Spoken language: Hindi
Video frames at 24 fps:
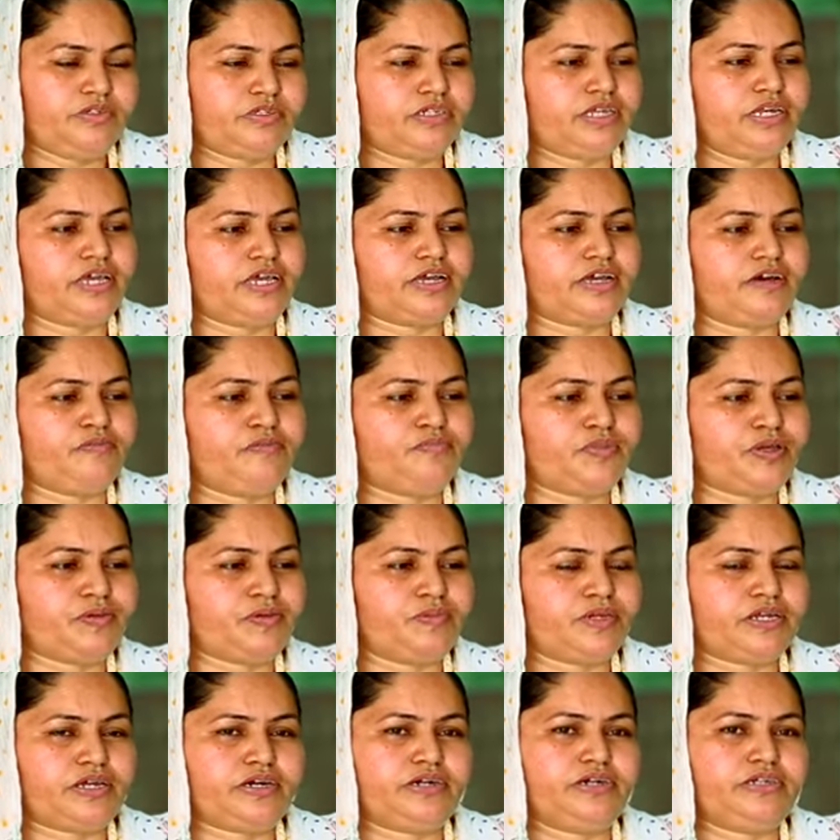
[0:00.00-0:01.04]
सिलाई कम पे
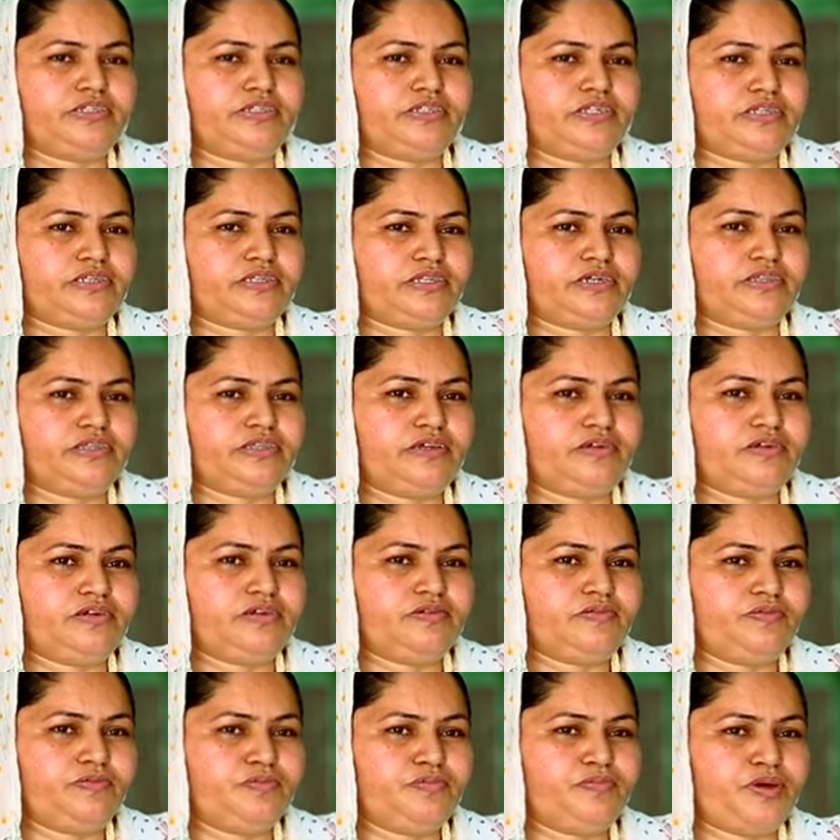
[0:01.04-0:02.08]
मेरा घर चलता था
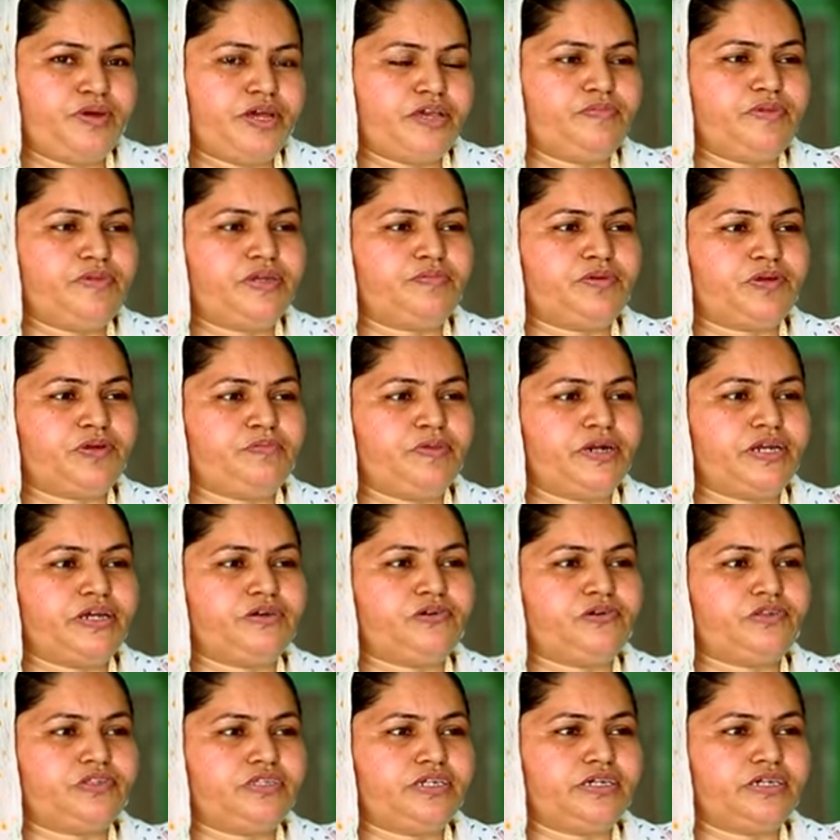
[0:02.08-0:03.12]
भाई बहन फिर बड़े
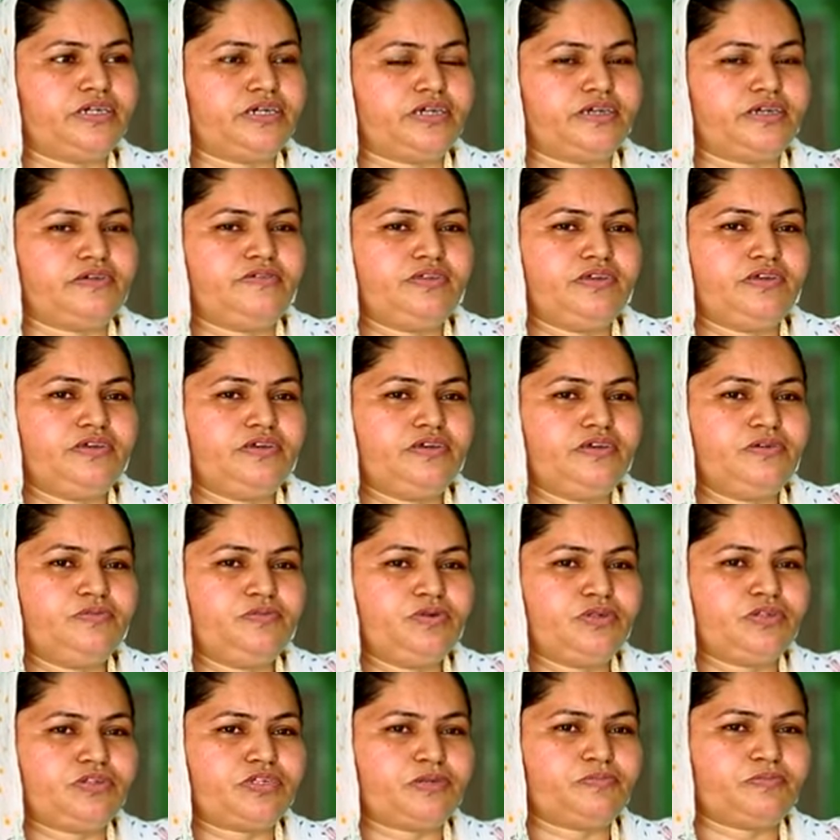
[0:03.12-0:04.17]
होते गए
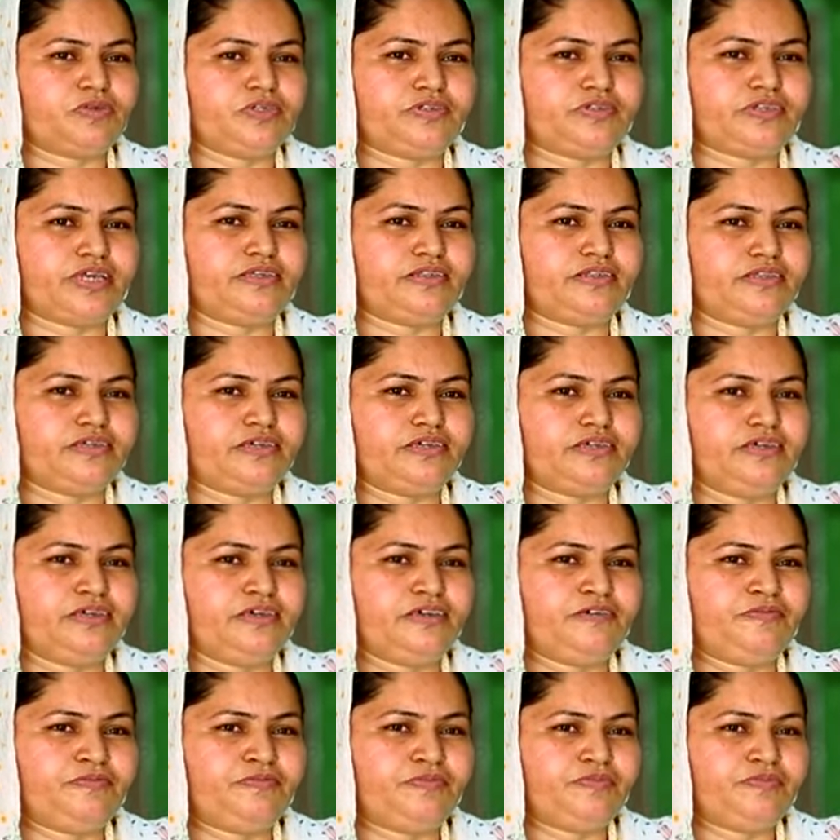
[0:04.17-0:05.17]
फिर सबकी शादी की